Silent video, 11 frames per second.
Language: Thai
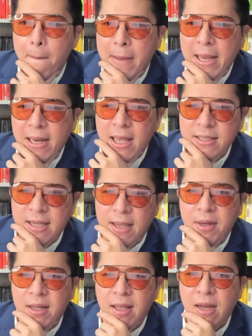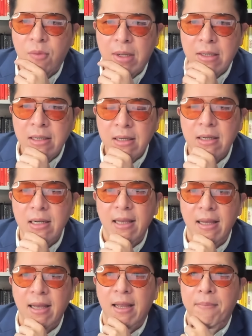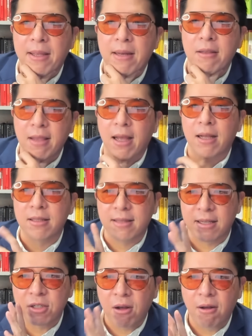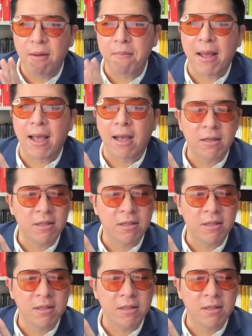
ไม่แน่ใจเหมือนกันว่าเคยอ่านไปหรือยังแต่ชอบมาก